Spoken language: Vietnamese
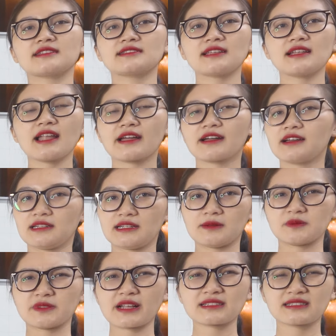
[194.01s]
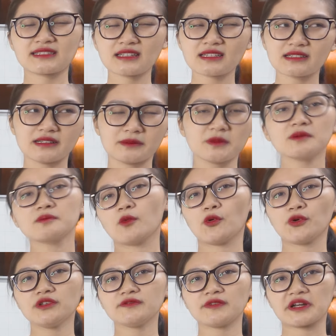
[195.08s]
thì sẽ lại gây cảm giác rất là bức
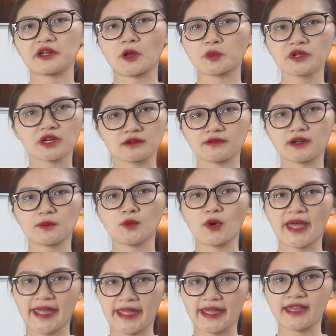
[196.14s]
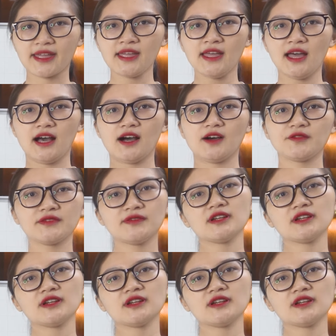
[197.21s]
bối và nóng nực vào mùa hè. À, vì